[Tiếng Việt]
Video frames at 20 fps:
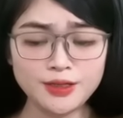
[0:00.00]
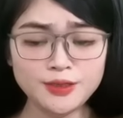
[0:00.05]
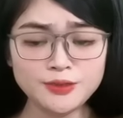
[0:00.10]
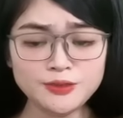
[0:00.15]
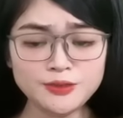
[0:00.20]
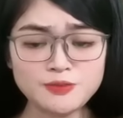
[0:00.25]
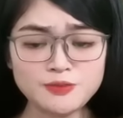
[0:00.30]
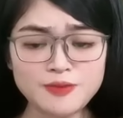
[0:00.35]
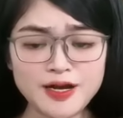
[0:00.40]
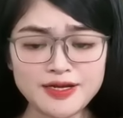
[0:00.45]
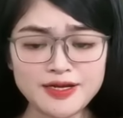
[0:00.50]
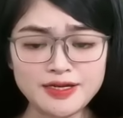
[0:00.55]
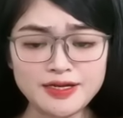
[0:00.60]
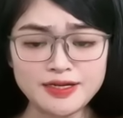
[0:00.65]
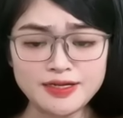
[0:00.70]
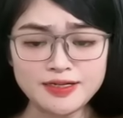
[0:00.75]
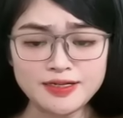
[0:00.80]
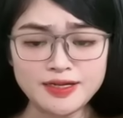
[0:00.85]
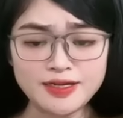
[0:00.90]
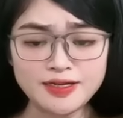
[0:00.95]
Không ai để
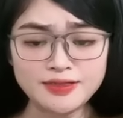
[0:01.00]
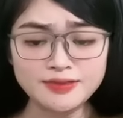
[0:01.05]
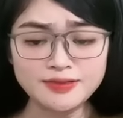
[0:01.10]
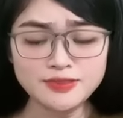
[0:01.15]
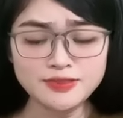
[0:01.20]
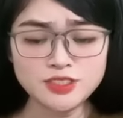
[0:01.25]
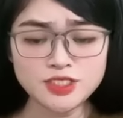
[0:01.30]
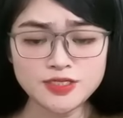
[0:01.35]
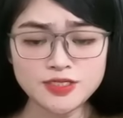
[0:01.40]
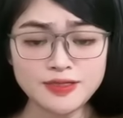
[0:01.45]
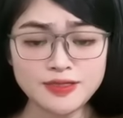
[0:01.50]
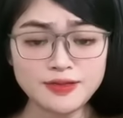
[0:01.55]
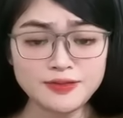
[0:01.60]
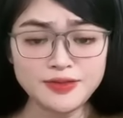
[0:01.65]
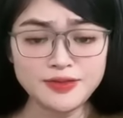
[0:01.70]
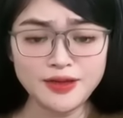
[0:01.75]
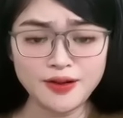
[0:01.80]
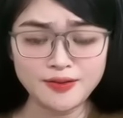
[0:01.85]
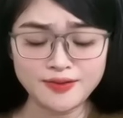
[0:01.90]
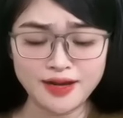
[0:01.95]
ý đến chi tiết
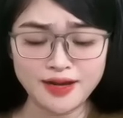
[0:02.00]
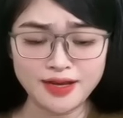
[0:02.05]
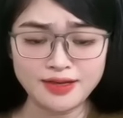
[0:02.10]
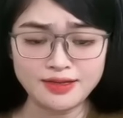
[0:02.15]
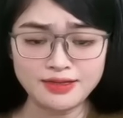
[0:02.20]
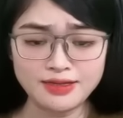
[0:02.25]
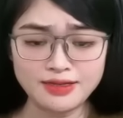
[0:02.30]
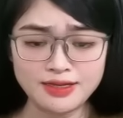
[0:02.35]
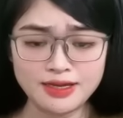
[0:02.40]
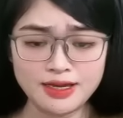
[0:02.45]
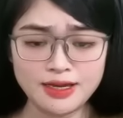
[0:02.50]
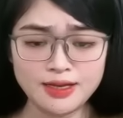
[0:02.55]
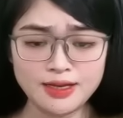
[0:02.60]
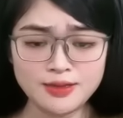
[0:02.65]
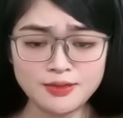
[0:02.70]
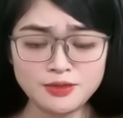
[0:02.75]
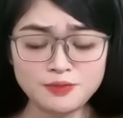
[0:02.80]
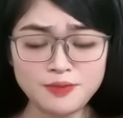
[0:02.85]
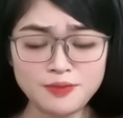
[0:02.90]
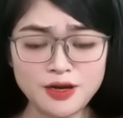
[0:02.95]
nhỏ này,
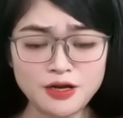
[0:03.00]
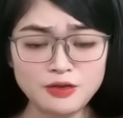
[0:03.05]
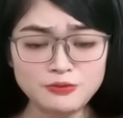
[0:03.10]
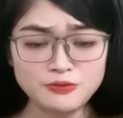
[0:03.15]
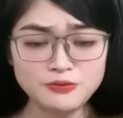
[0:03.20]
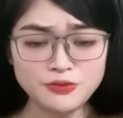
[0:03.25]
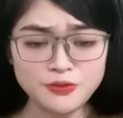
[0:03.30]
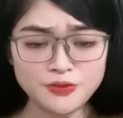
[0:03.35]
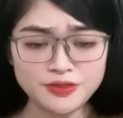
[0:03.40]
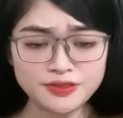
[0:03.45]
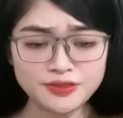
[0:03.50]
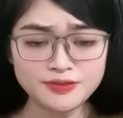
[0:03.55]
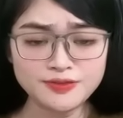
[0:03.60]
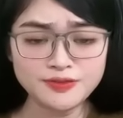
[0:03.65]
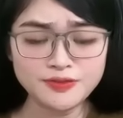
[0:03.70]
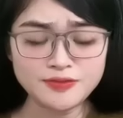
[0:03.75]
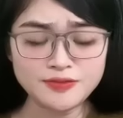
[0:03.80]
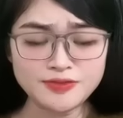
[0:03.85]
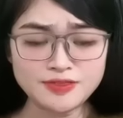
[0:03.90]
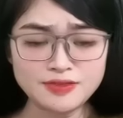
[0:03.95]
nhưng mà ông nội
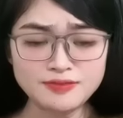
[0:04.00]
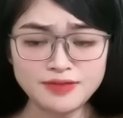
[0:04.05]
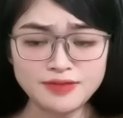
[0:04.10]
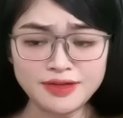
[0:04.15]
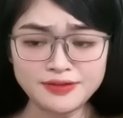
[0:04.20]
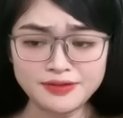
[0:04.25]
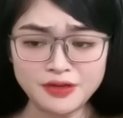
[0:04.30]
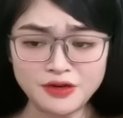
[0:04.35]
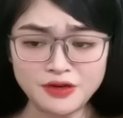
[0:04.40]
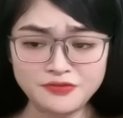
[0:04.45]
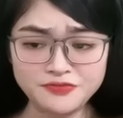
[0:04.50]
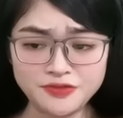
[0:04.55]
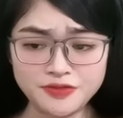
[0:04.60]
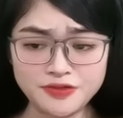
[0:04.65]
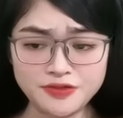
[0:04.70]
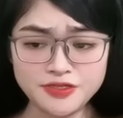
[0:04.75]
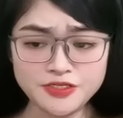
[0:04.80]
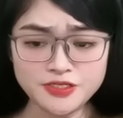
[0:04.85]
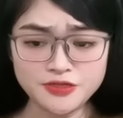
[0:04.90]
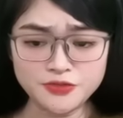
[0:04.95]
tự dưng lại nói
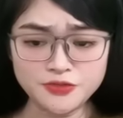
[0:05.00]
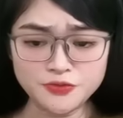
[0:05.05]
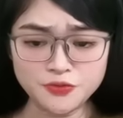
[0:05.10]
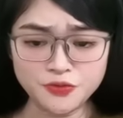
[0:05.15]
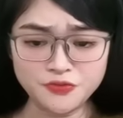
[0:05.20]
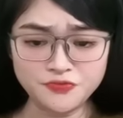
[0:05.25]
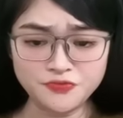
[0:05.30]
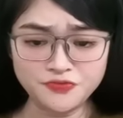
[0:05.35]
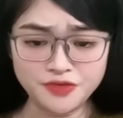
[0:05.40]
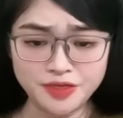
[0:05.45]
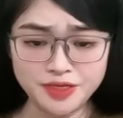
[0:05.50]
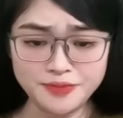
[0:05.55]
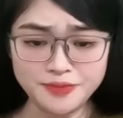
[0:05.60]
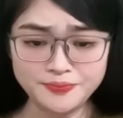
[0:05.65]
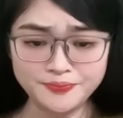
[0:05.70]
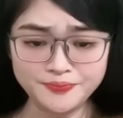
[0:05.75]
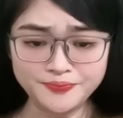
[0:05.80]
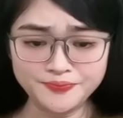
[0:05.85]
với Trần Tuấn Vĩ: